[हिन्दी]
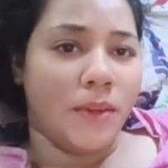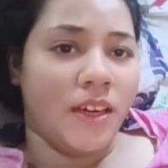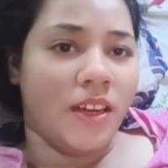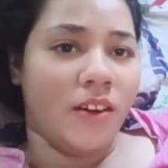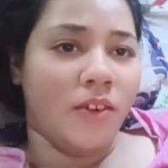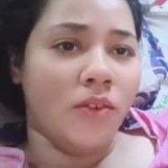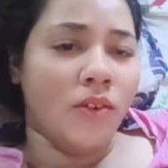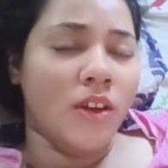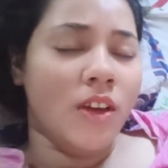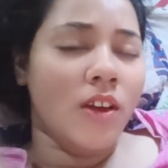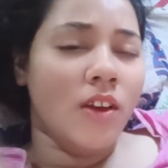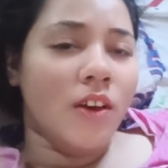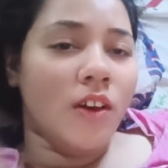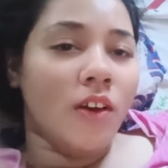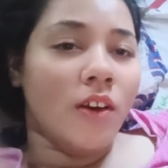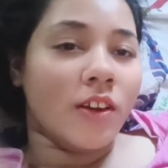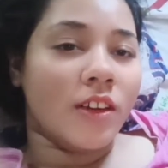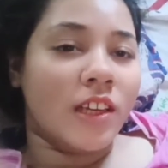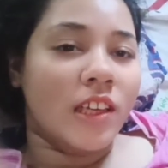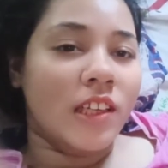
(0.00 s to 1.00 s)
बनाऊँ
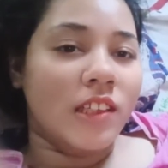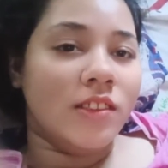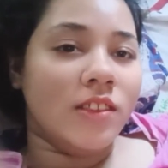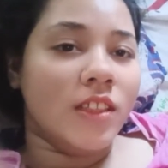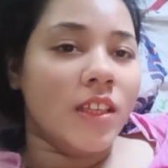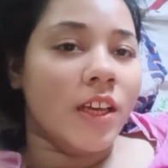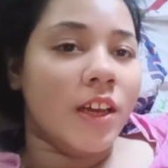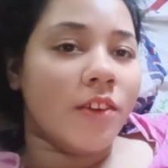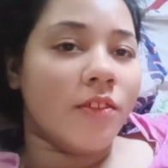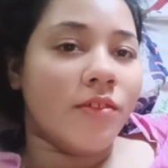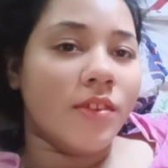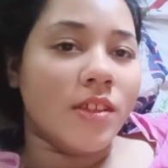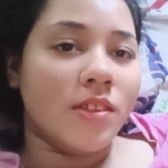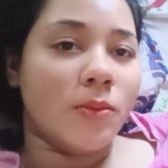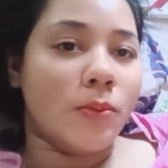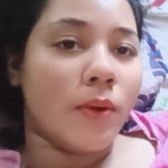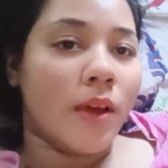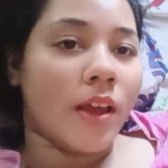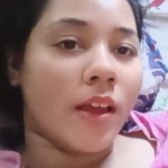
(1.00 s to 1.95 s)
तो खिचड़ी या फिश फ्राई